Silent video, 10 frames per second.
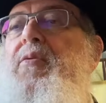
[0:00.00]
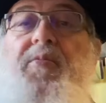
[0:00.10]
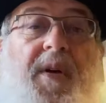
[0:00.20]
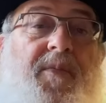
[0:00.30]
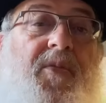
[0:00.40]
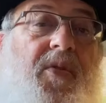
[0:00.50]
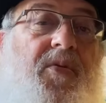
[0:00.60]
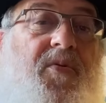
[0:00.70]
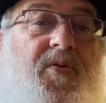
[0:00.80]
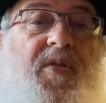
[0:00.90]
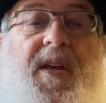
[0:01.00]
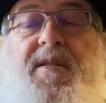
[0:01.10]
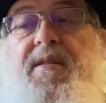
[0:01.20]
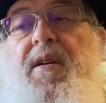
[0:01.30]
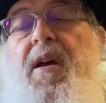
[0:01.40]
Nous-mêmes, dans notre
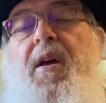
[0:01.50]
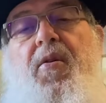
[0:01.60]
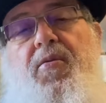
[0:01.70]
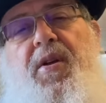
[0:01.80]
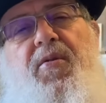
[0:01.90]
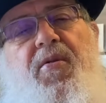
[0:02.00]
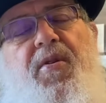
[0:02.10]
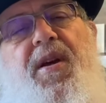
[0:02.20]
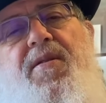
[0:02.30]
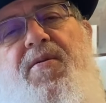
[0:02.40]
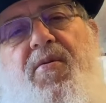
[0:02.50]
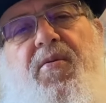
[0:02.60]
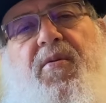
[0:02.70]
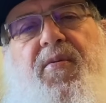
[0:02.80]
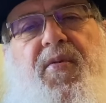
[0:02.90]
jeunesse, on a eu
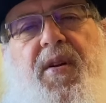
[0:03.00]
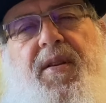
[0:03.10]
l'occasion de voir